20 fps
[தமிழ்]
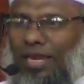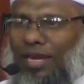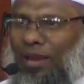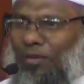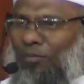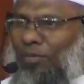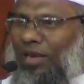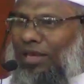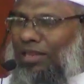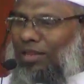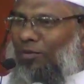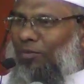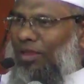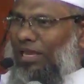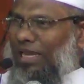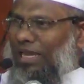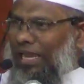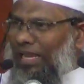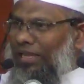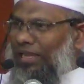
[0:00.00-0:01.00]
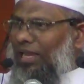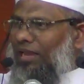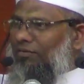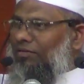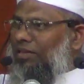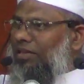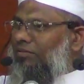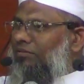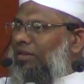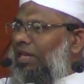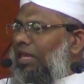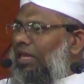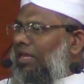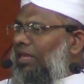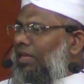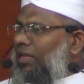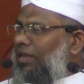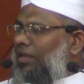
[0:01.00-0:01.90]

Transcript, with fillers: எல்லாம் மனிதனுடைய கையால் வந்த வினை